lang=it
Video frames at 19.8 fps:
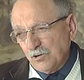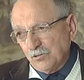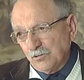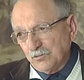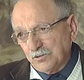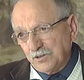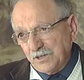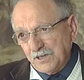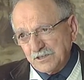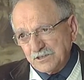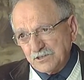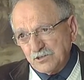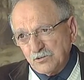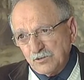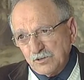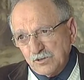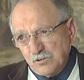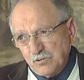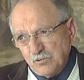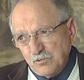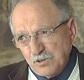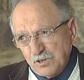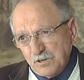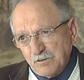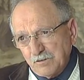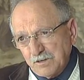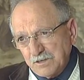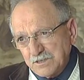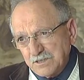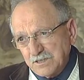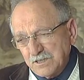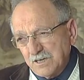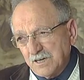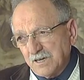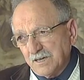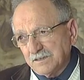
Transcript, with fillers: il contesto in cui questi